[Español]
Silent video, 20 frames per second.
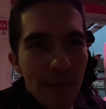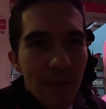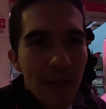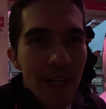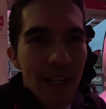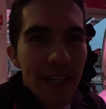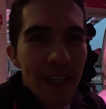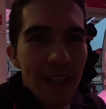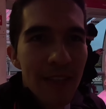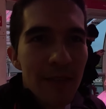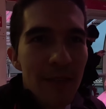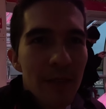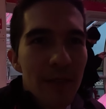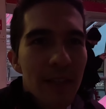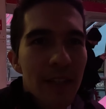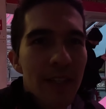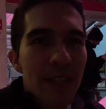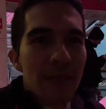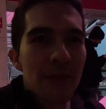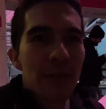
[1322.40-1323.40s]
en bajar. En
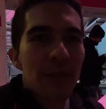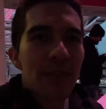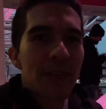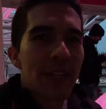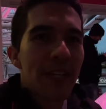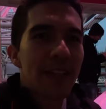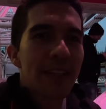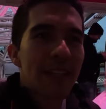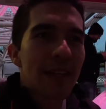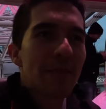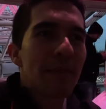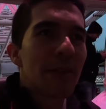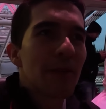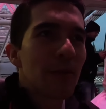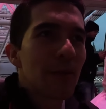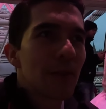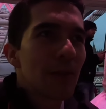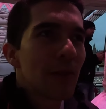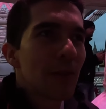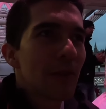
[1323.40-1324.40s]
total son 30
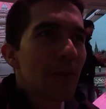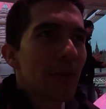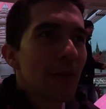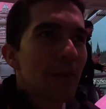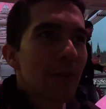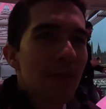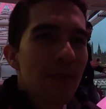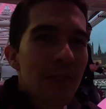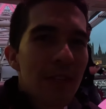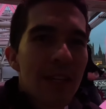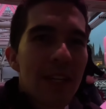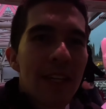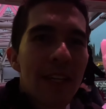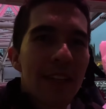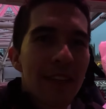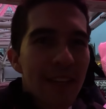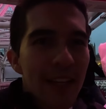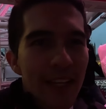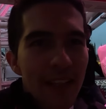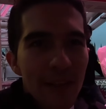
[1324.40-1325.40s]
minutos
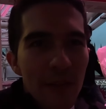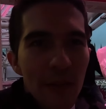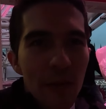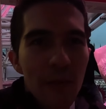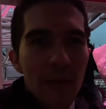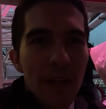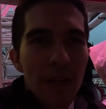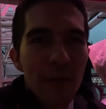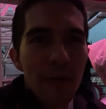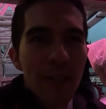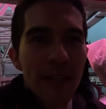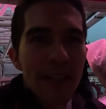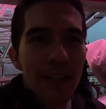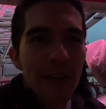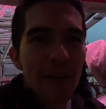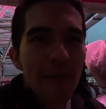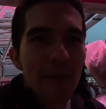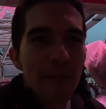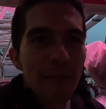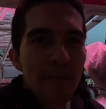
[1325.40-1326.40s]
dando una
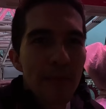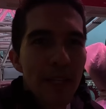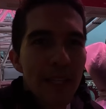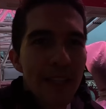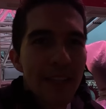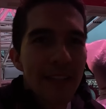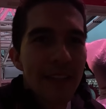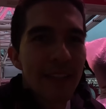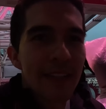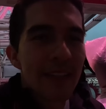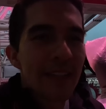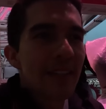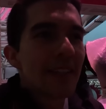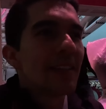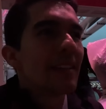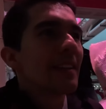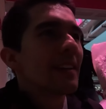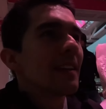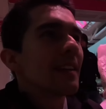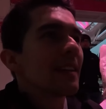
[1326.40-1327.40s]
vuelta completa.
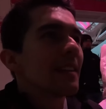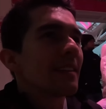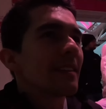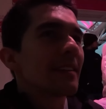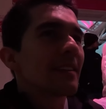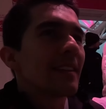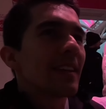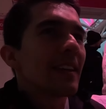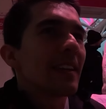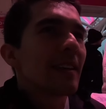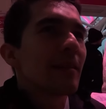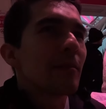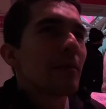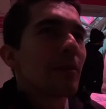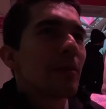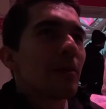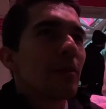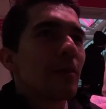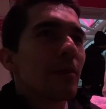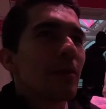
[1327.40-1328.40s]

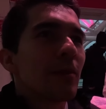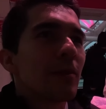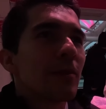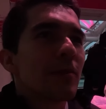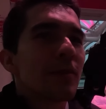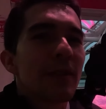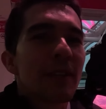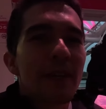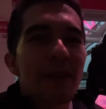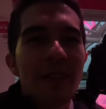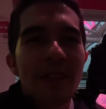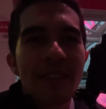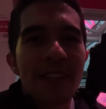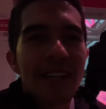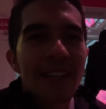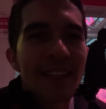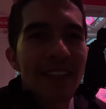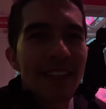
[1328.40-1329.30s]
Tenemos una vista de